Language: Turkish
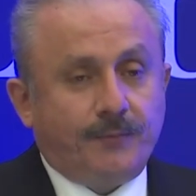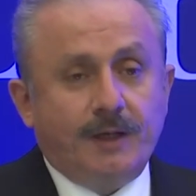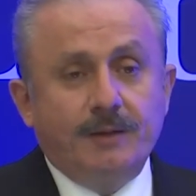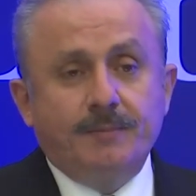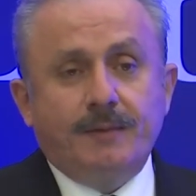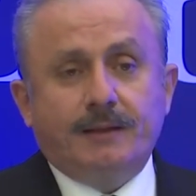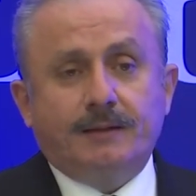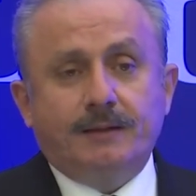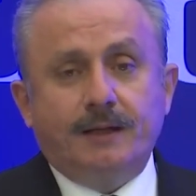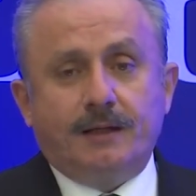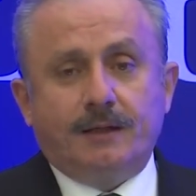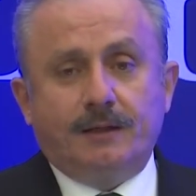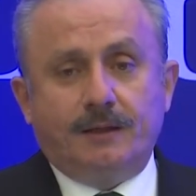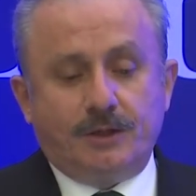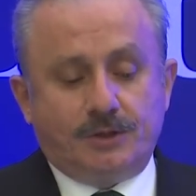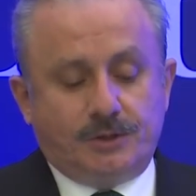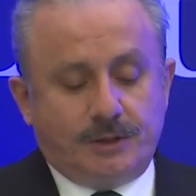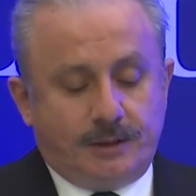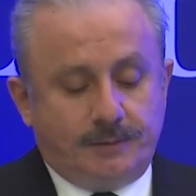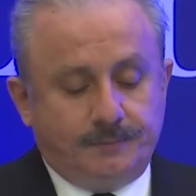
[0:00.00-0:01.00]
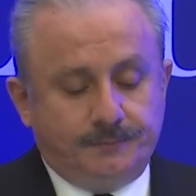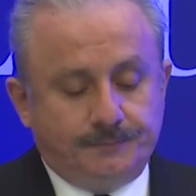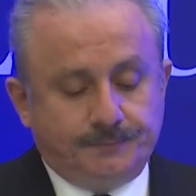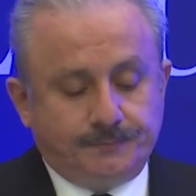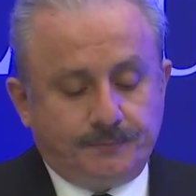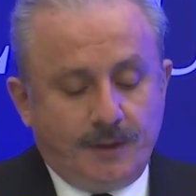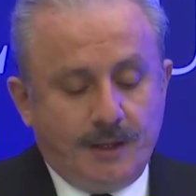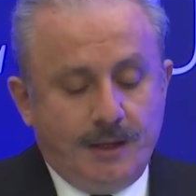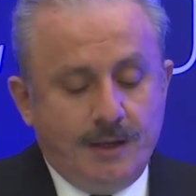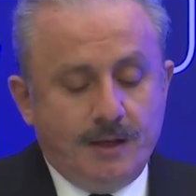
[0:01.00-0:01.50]
Kıymetli arkadaşlar,
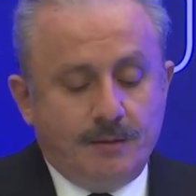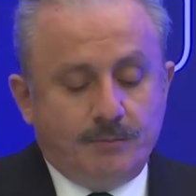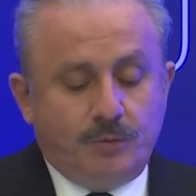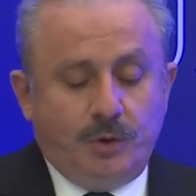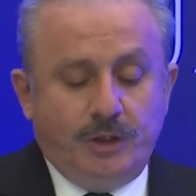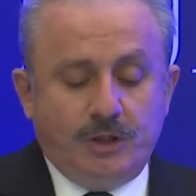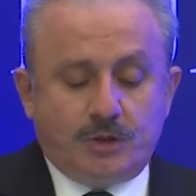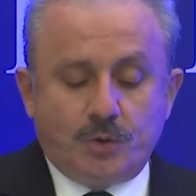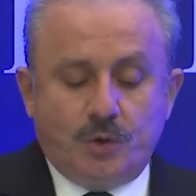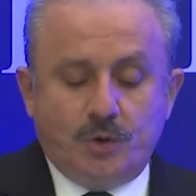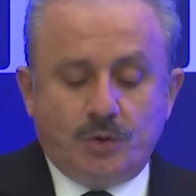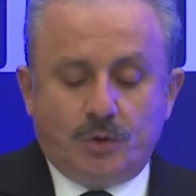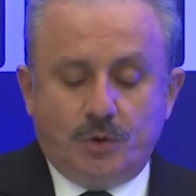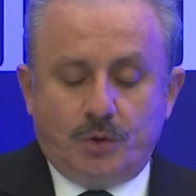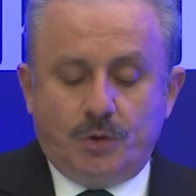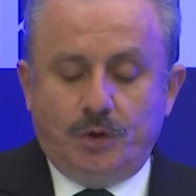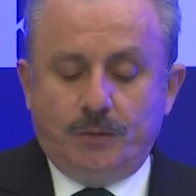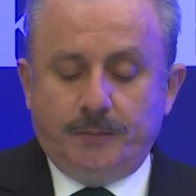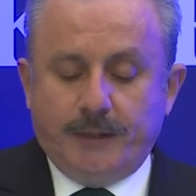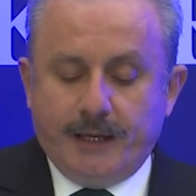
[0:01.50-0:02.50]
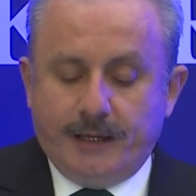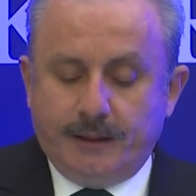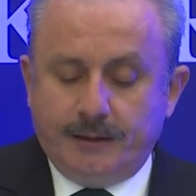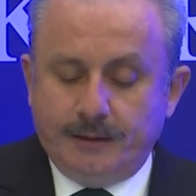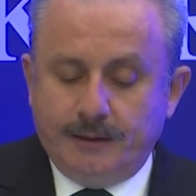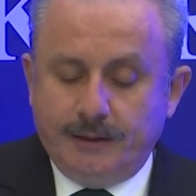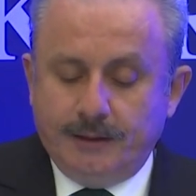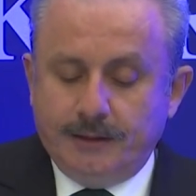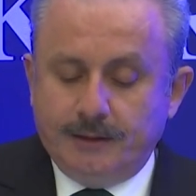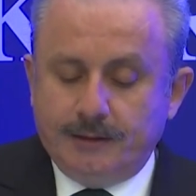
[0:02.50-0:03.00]
bu hiç öngörülmeyen,
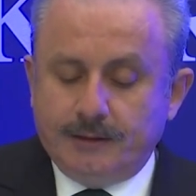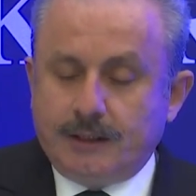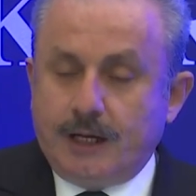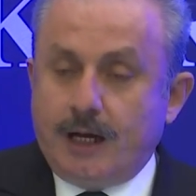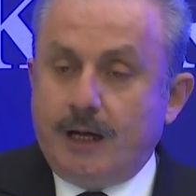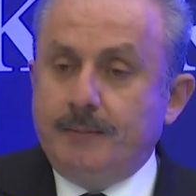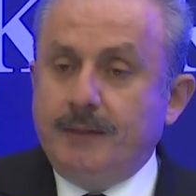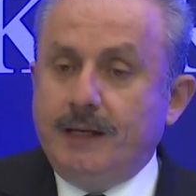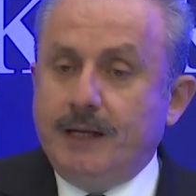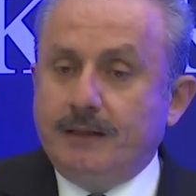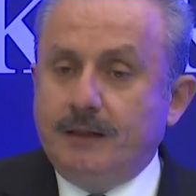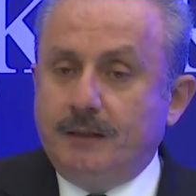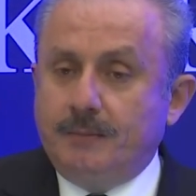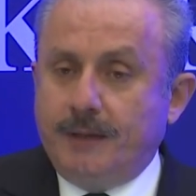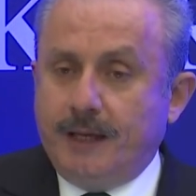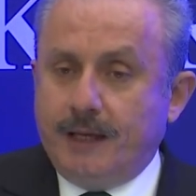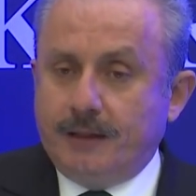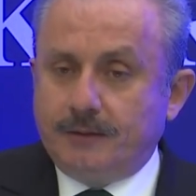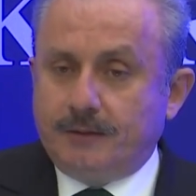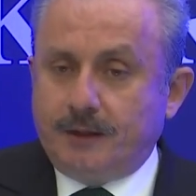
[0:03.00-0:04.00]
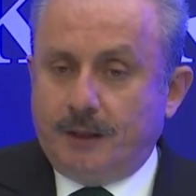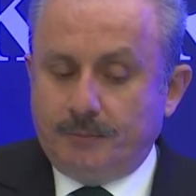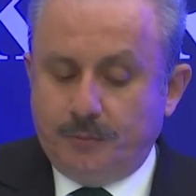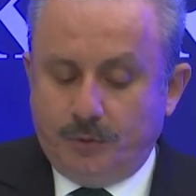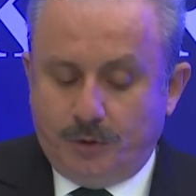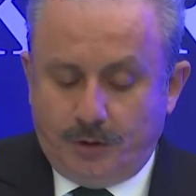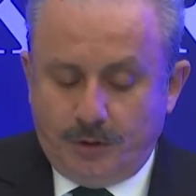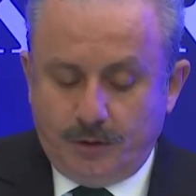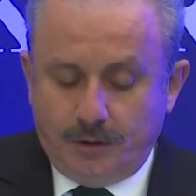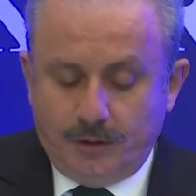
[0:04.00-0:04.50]
tahmin edilmeyen
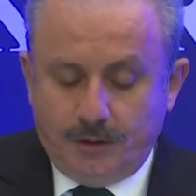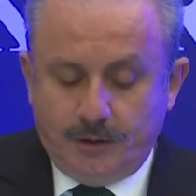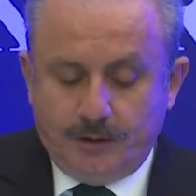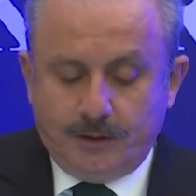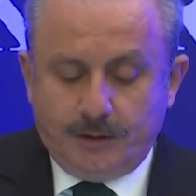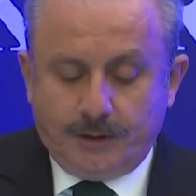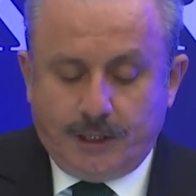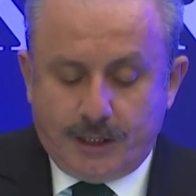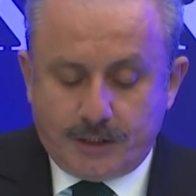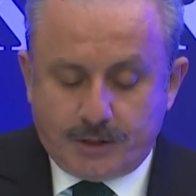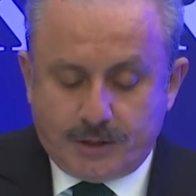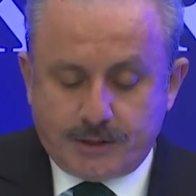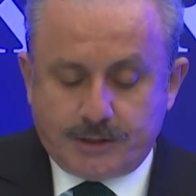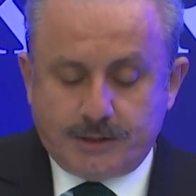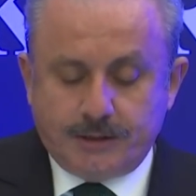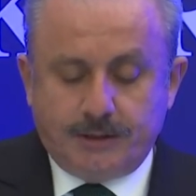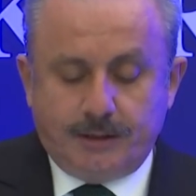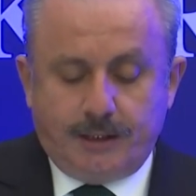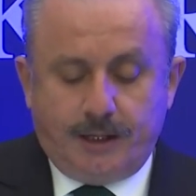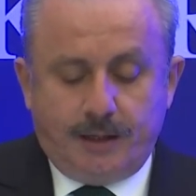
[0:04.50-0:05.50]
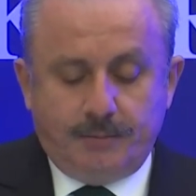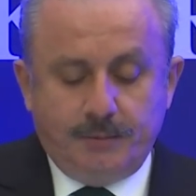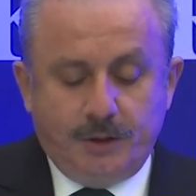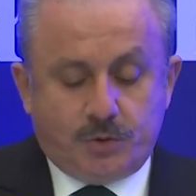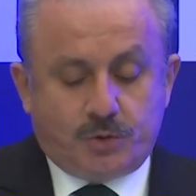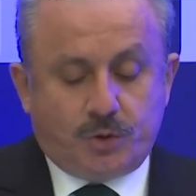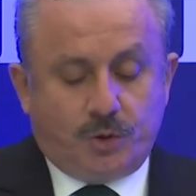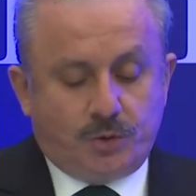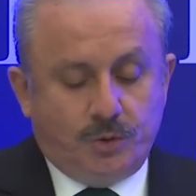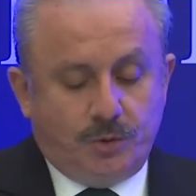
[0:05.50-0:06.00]
tablo karşısında
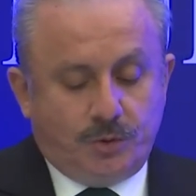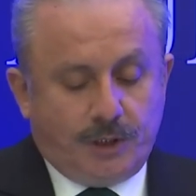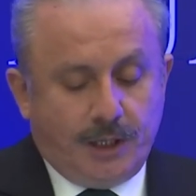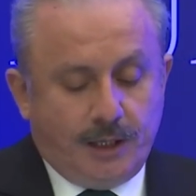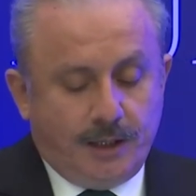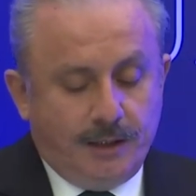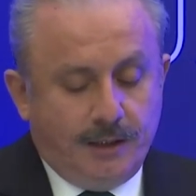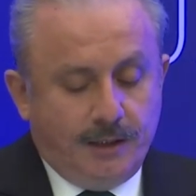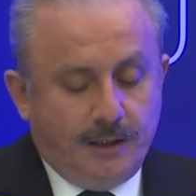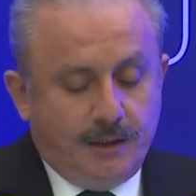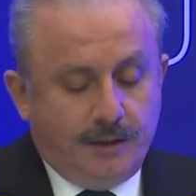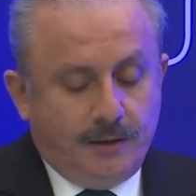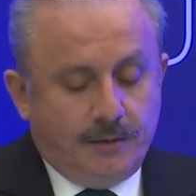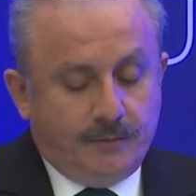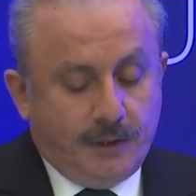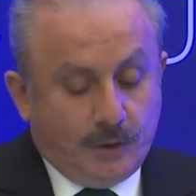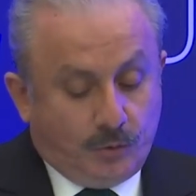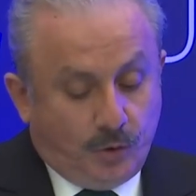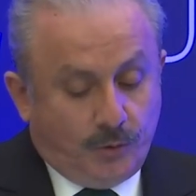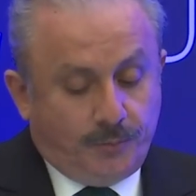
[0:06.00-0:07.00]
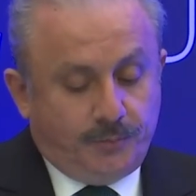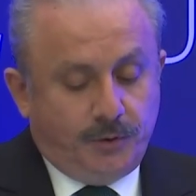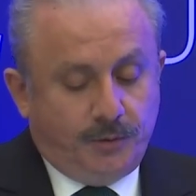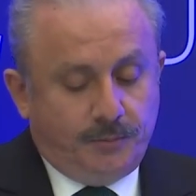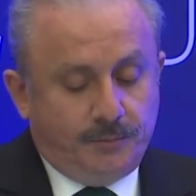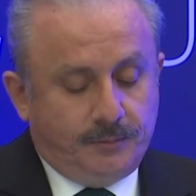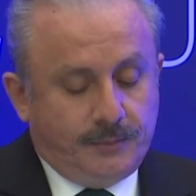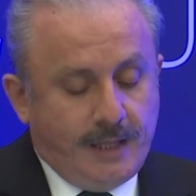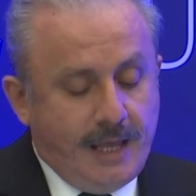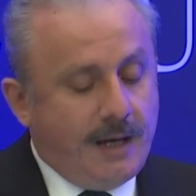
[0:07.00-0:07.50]
birçok ülke ve
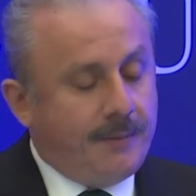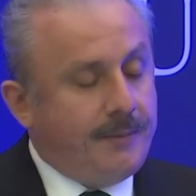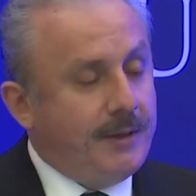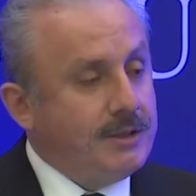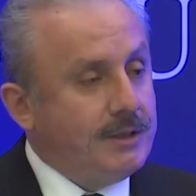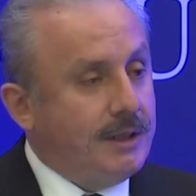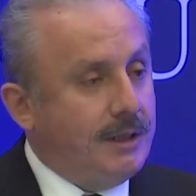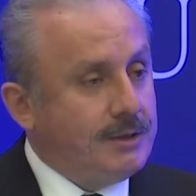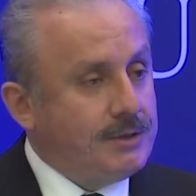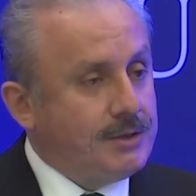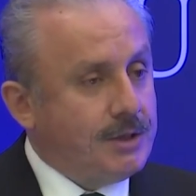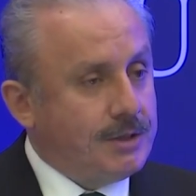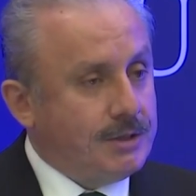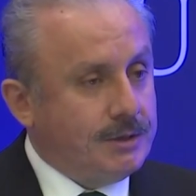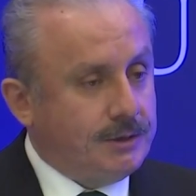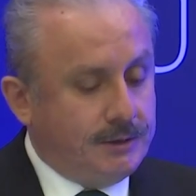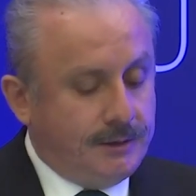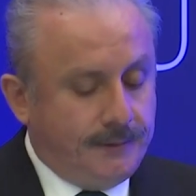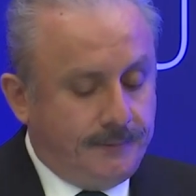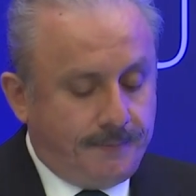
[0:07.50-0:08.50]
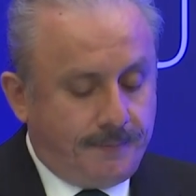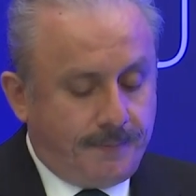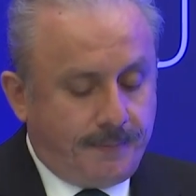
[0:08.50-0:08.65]
toplum ne yapacağını şaşırdı.